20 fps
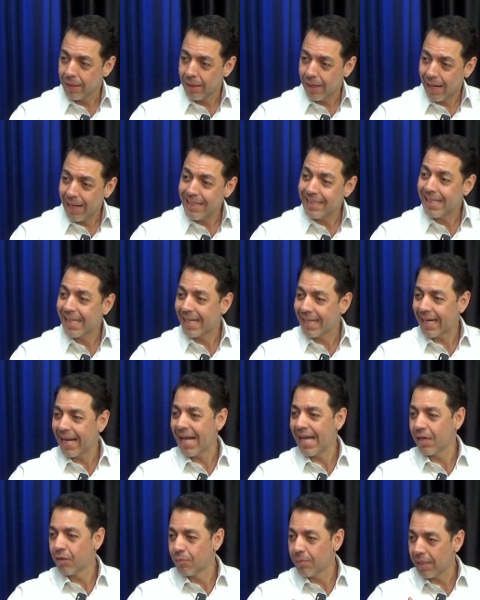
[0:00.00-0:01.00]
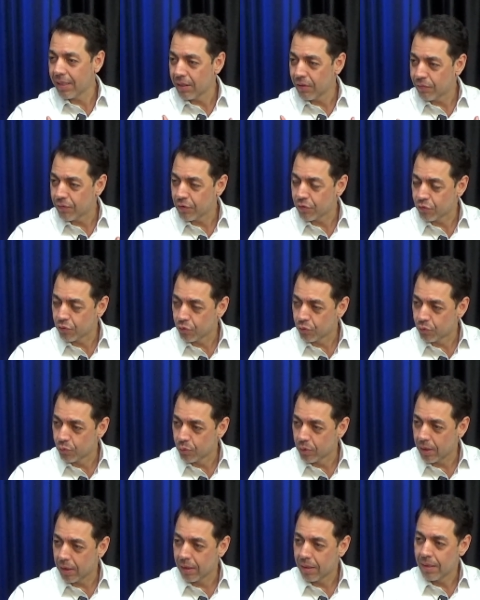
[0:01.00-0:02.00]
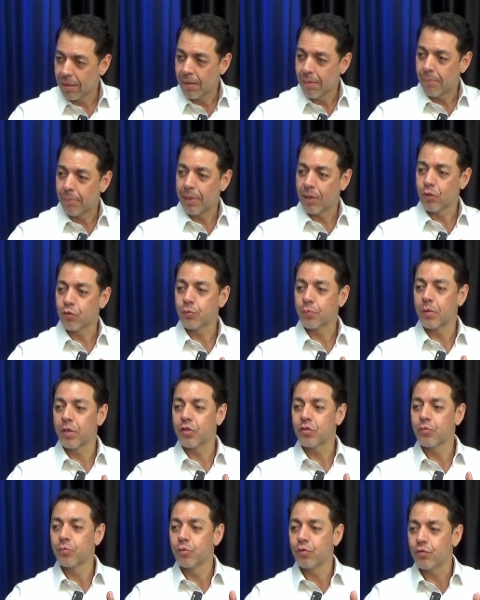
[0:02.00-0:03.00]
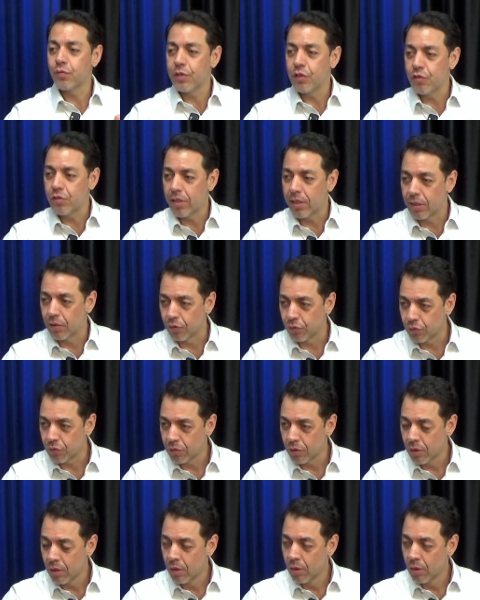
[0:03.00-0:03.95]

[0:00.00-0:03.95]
é integrar uma infraestrutura para os próximos 20 anos.